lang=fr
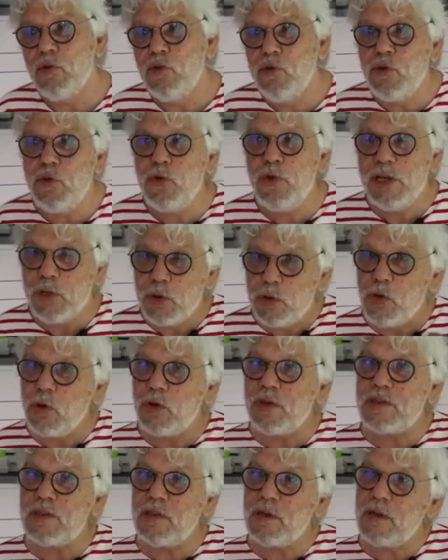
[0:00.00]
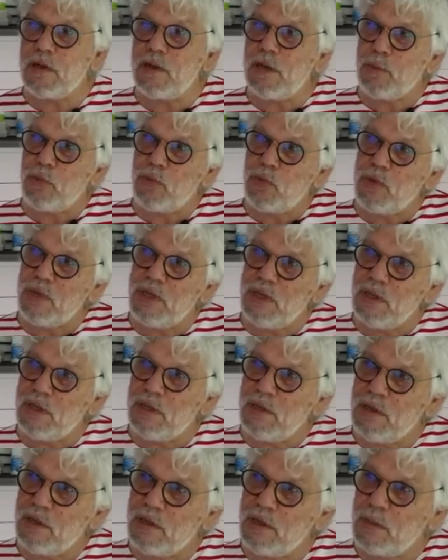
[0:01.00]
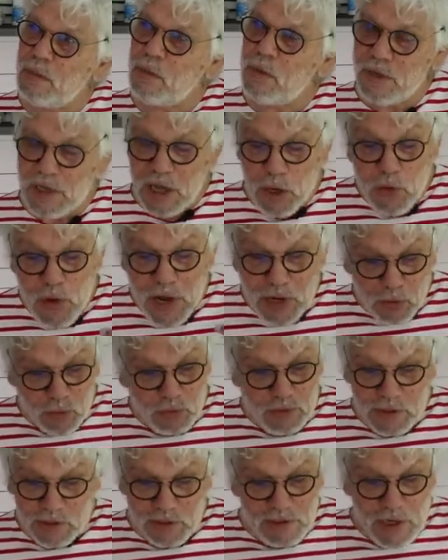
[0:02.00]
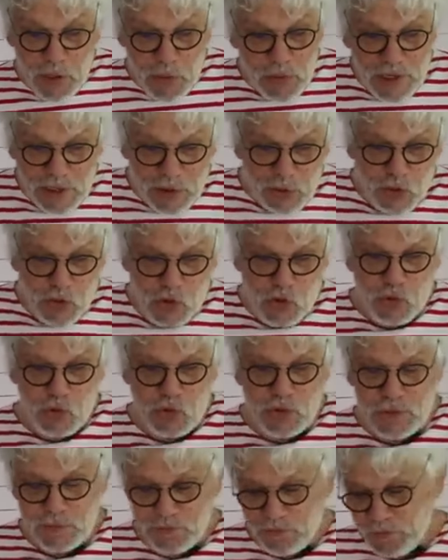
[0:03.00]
Dieu il honore ça et puis il, comment, il y a eu un contact, il y a eu quelque chose.